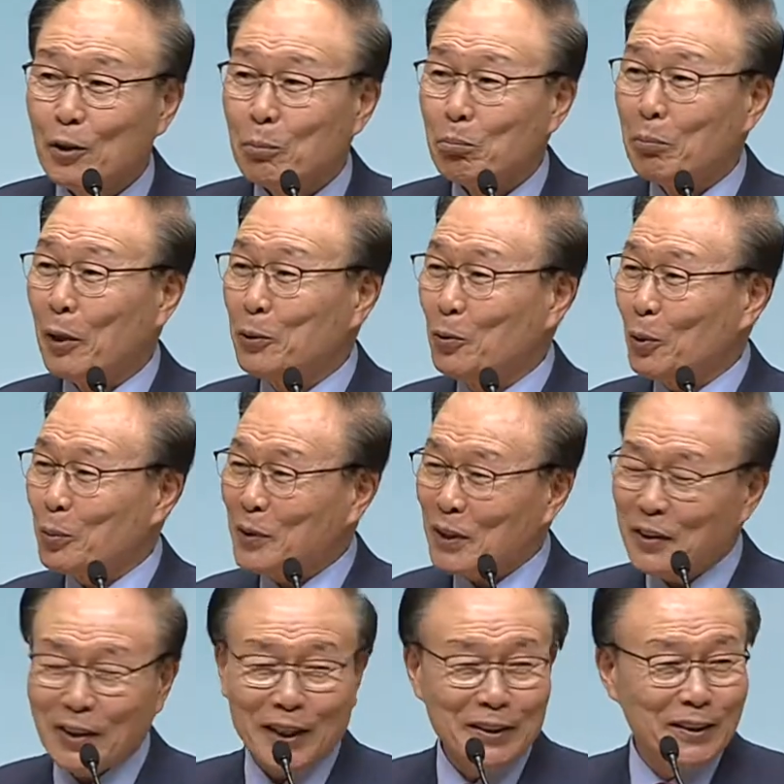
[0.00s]
메뚜기 입장
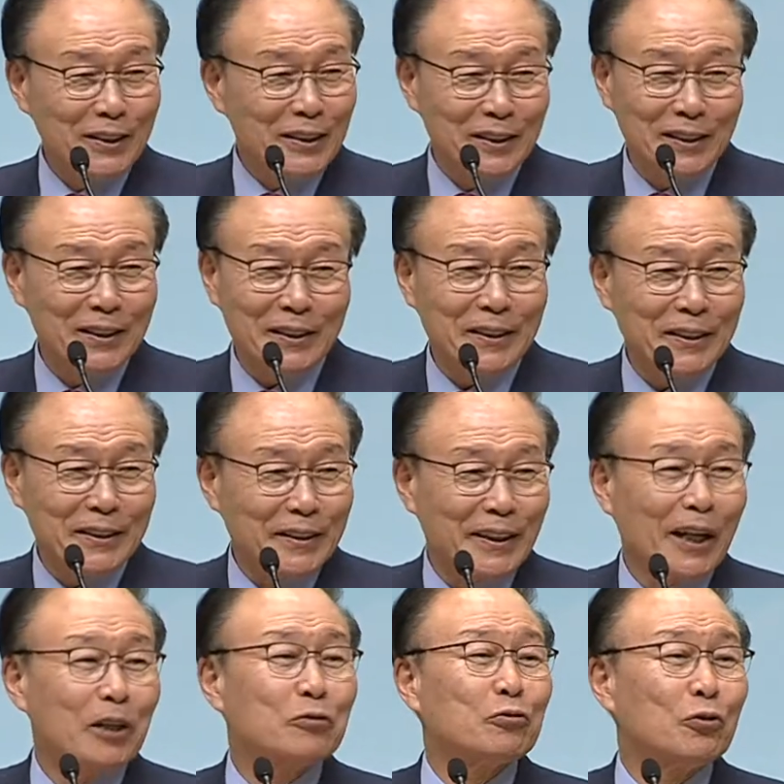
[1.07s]
내년을
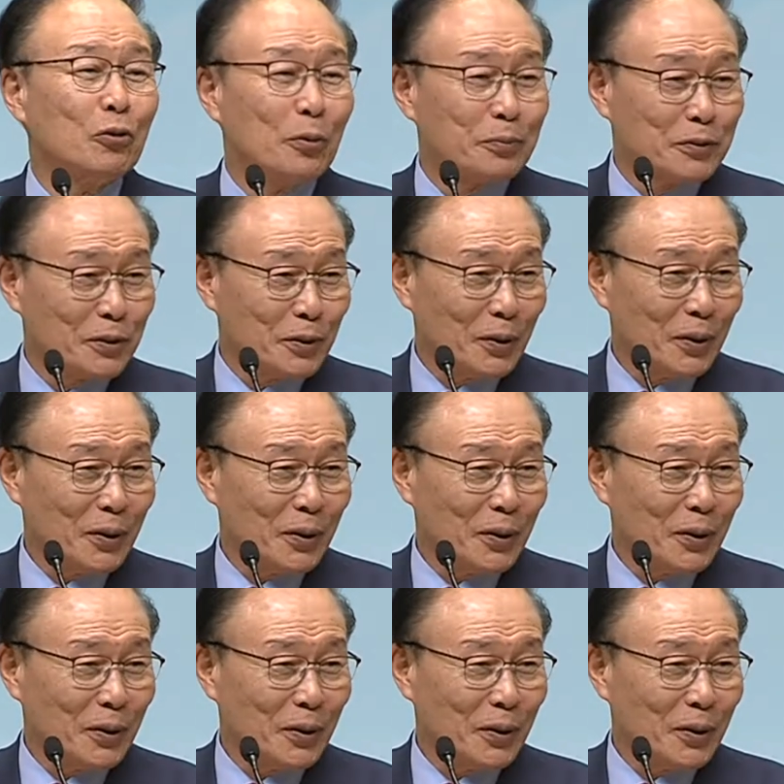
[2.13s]
이해할 수가 없지요.